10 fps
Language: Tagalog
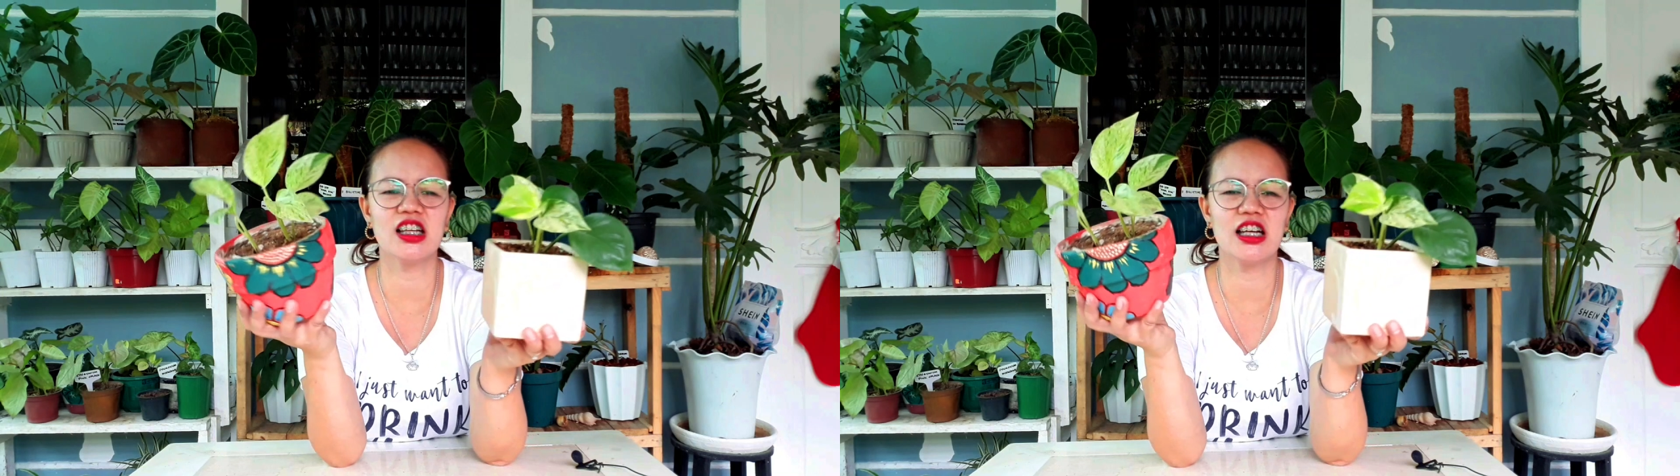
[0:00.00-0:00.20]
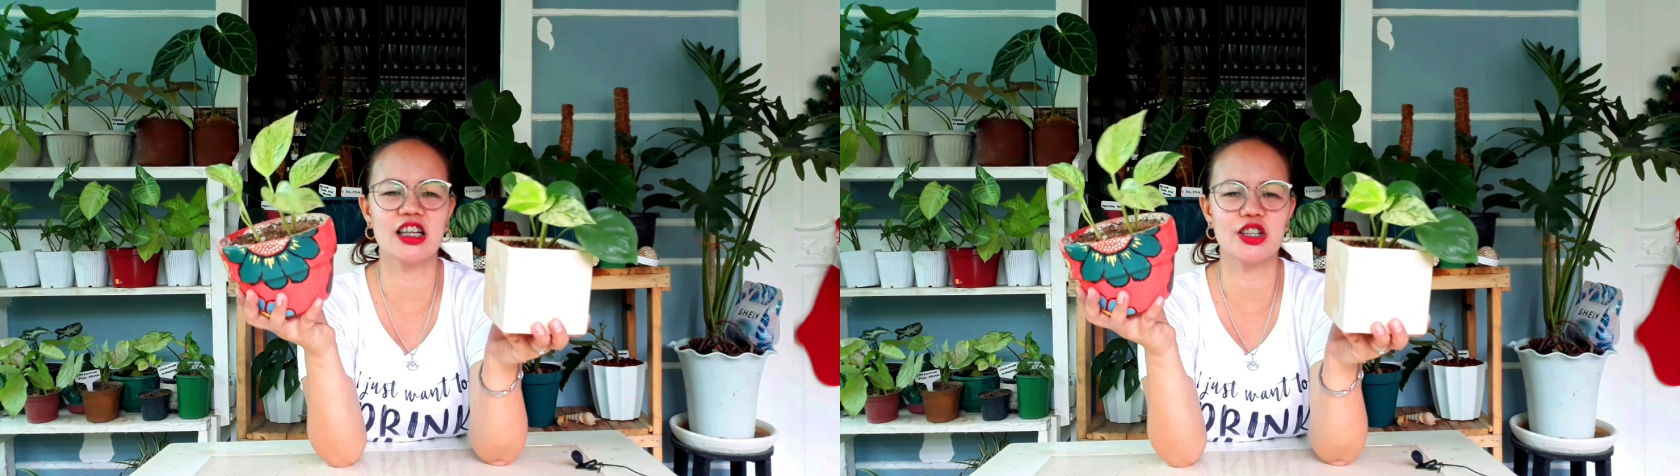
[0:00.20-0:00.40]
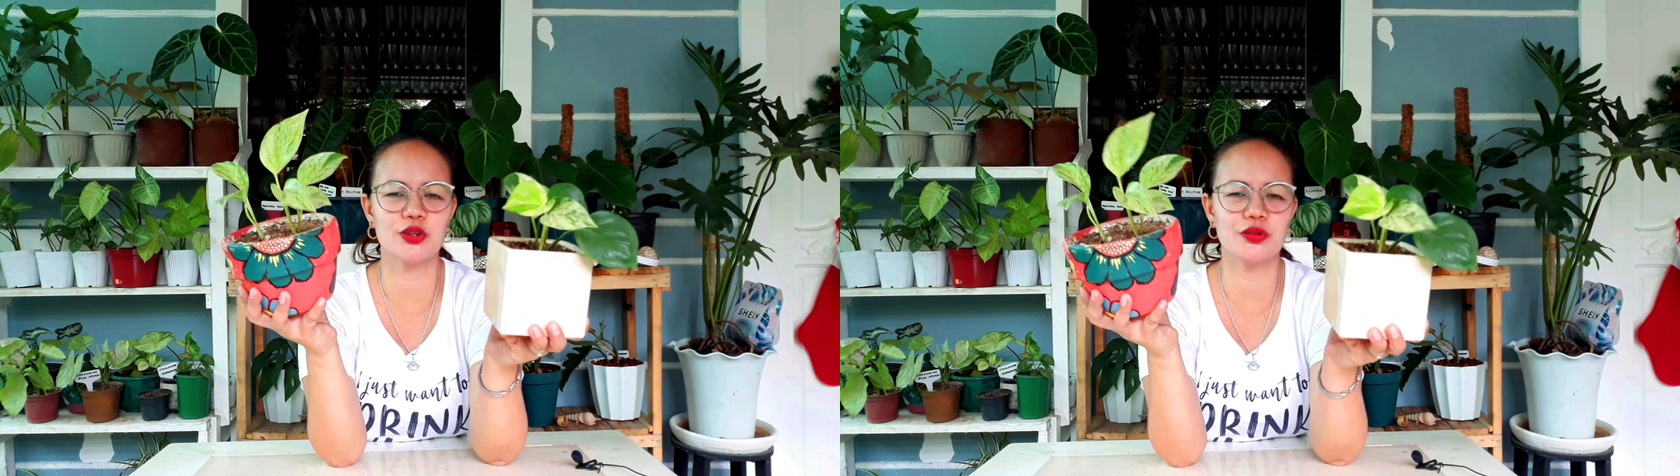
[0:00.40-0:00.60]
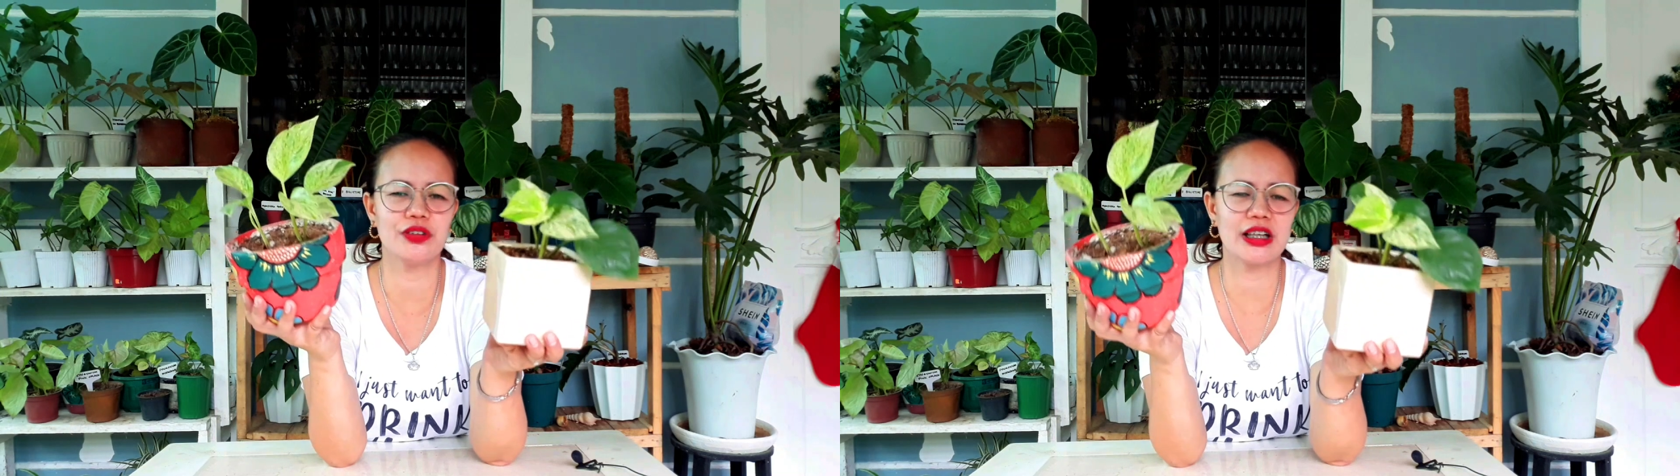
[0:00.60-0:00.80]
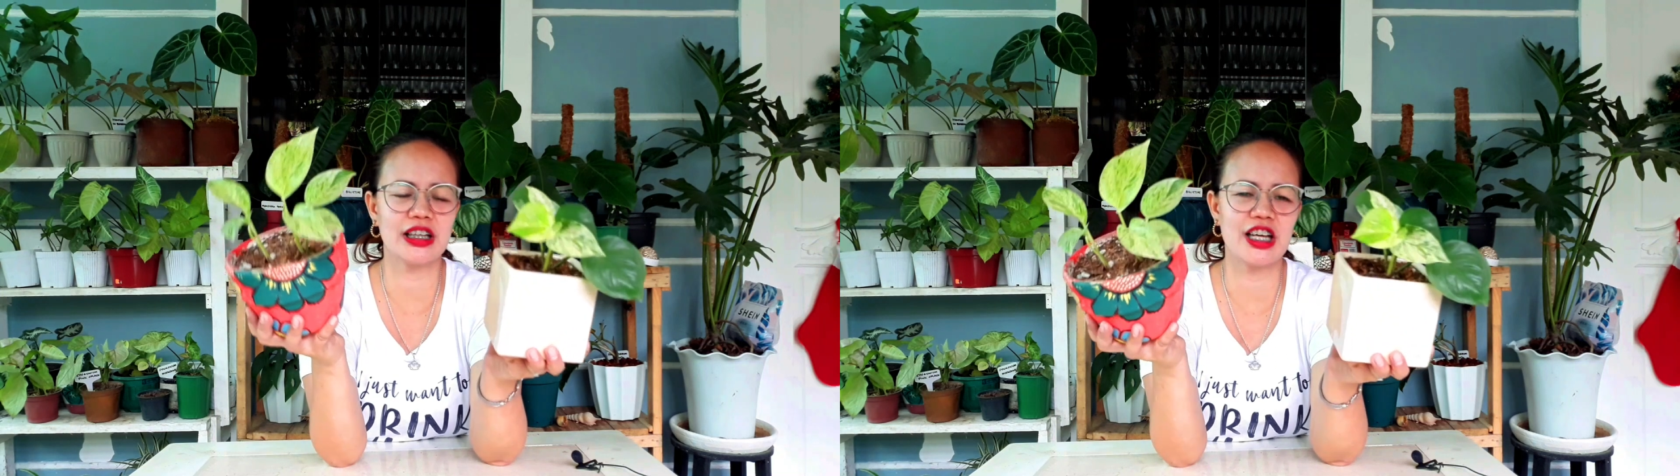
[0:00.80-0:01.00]
nila yung
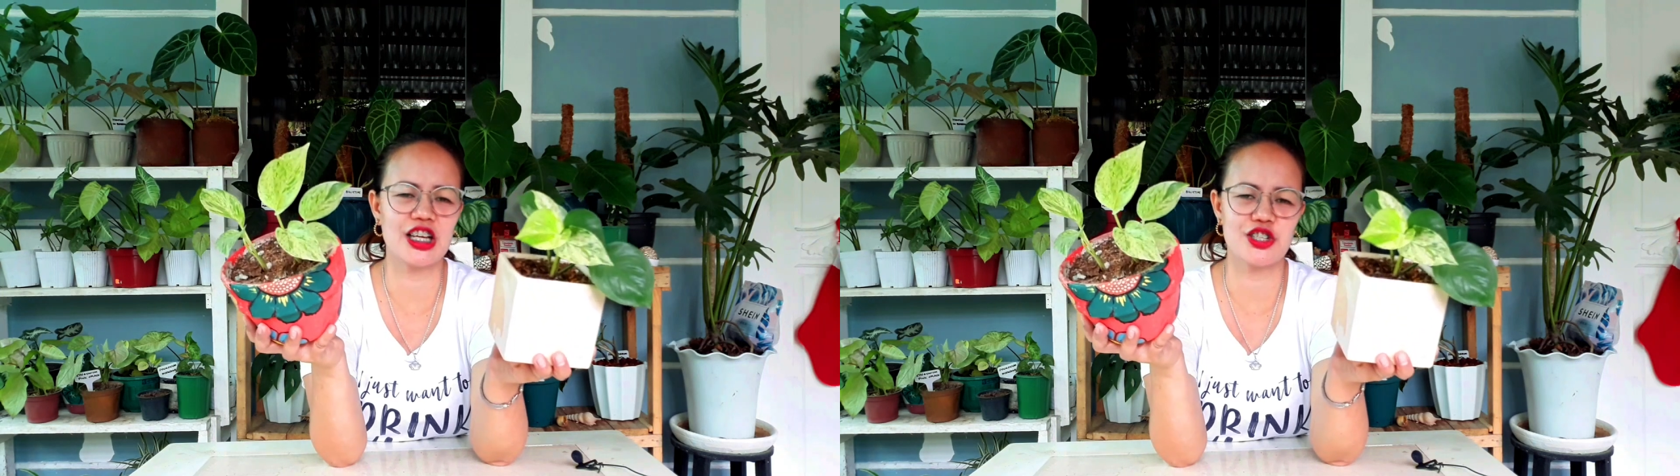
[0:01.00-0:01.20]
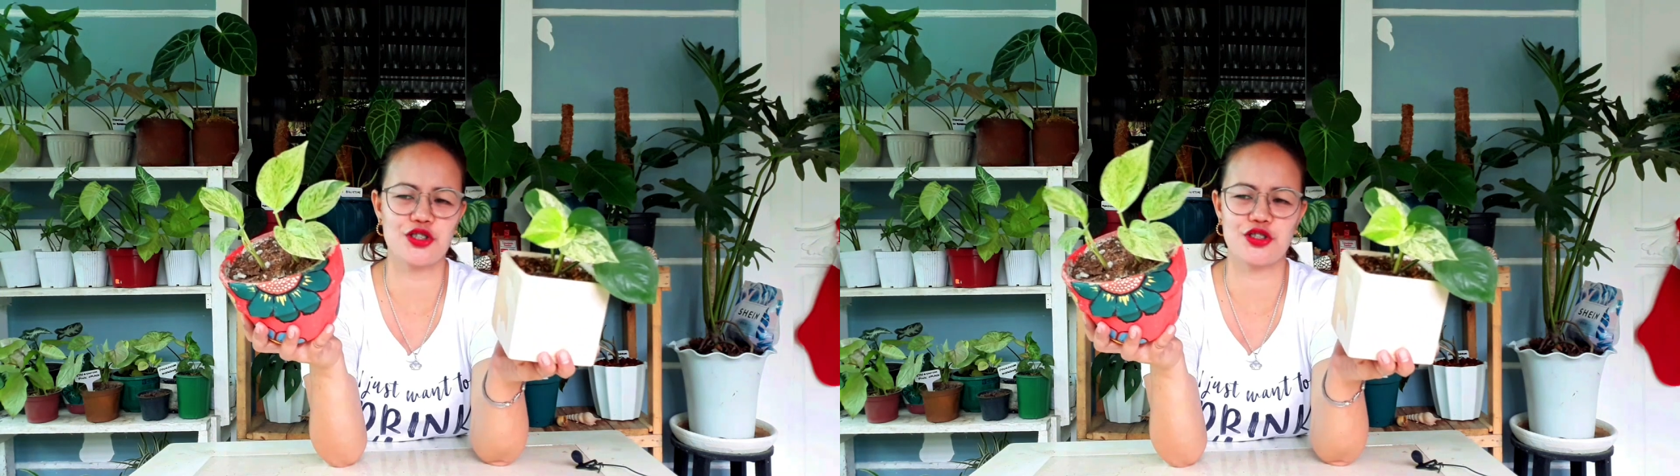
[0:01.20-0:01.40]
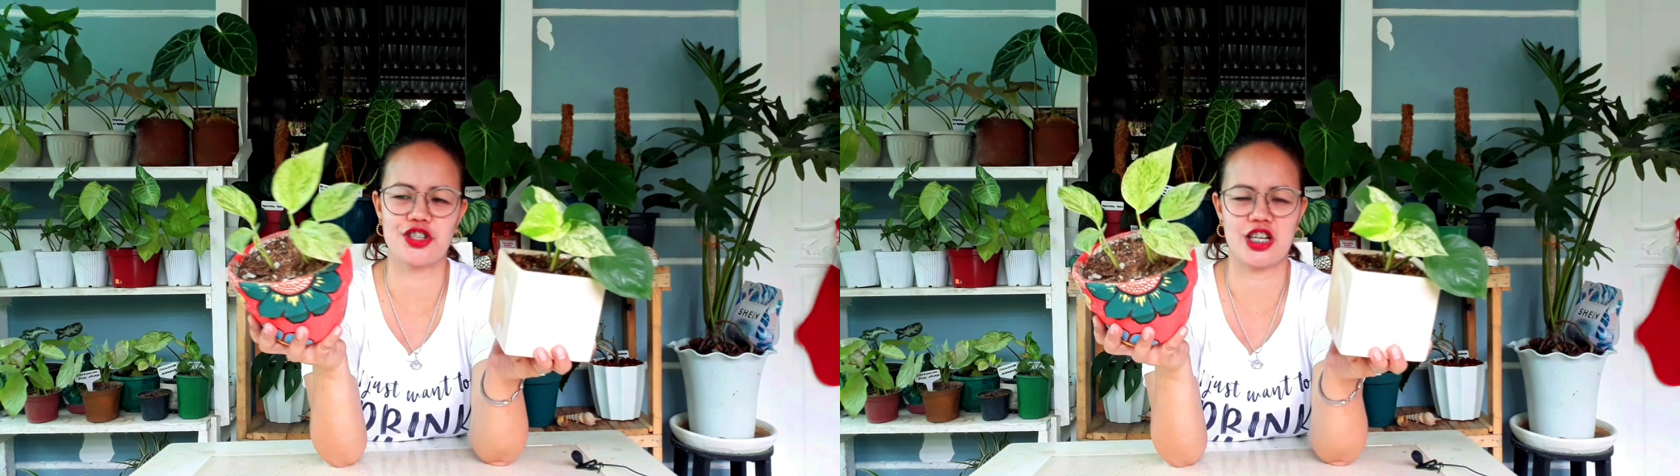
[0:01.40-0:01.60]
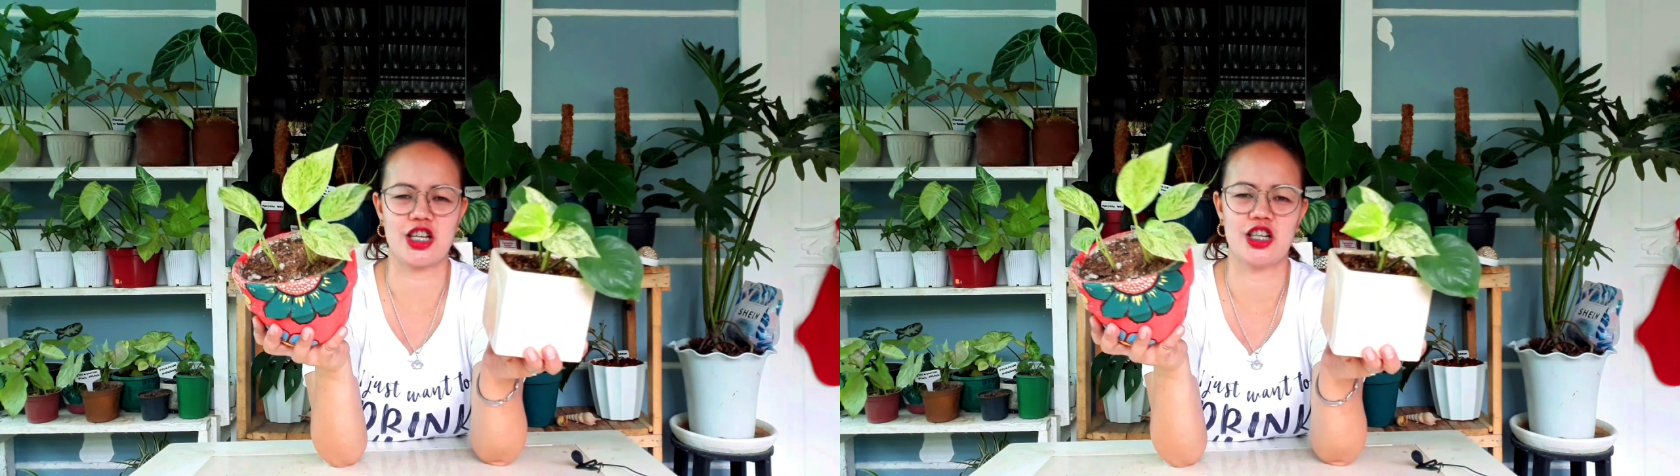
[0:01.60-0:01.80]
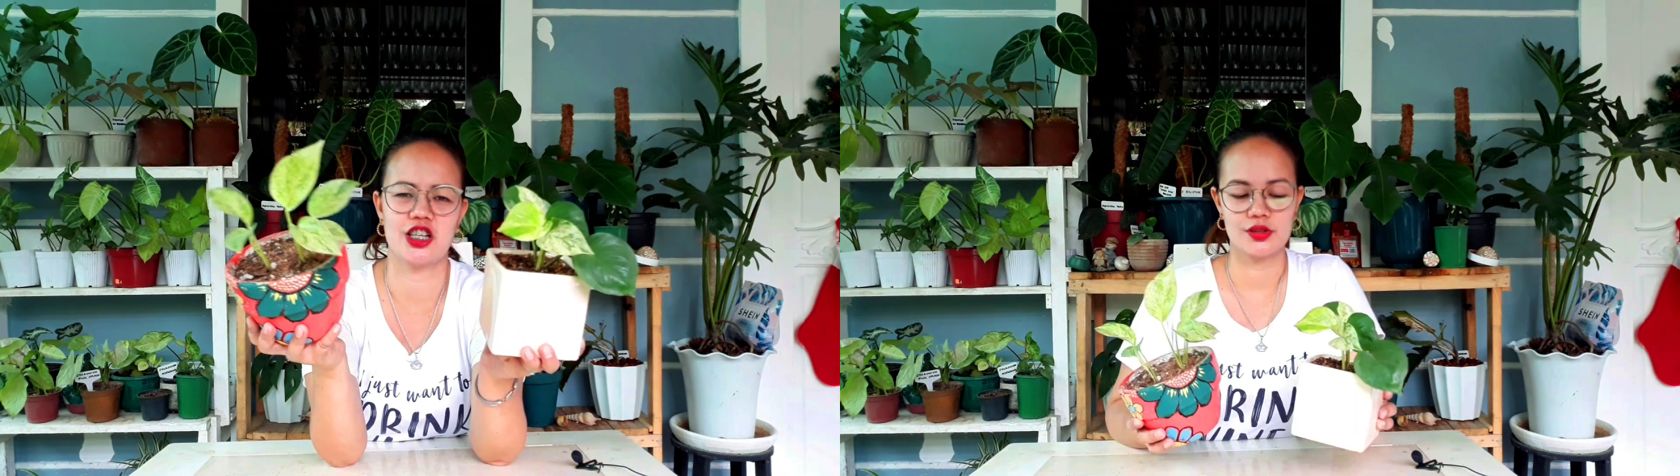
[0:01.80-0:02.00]
variegation
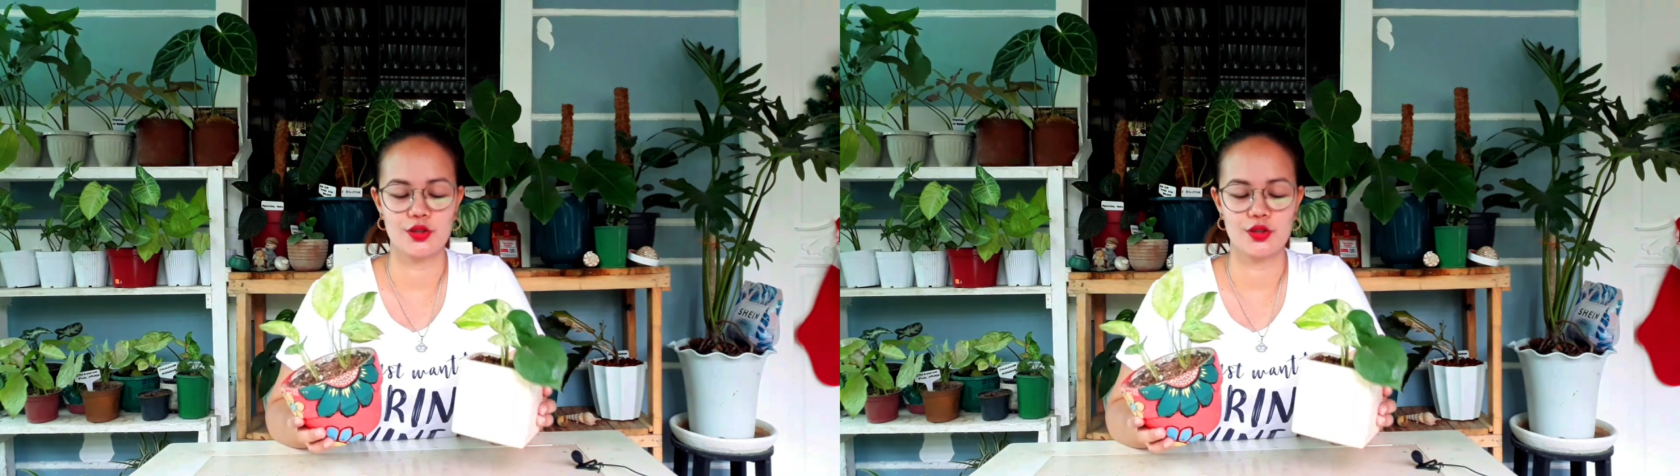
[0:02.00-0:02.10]
niya.